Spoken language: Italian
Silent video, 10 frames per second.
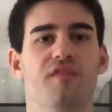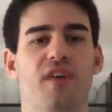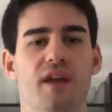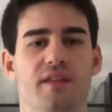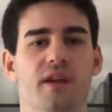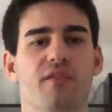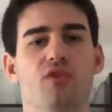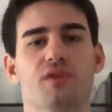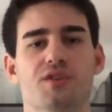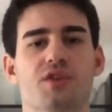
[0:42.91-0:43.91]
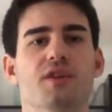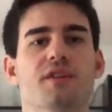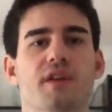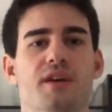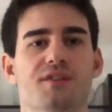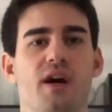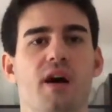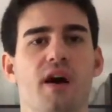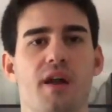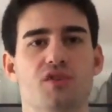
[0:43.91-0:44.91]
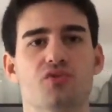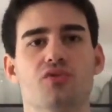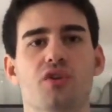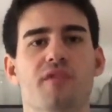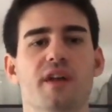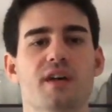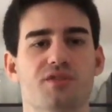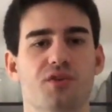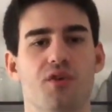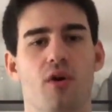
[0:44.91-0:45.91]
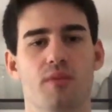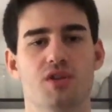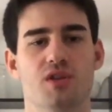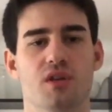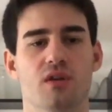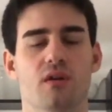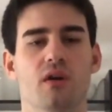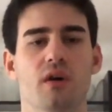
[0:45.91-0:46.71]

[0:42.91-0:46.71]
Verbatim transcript: Infatti la valutazione di Tesla ha raggiunto livelli astronomici.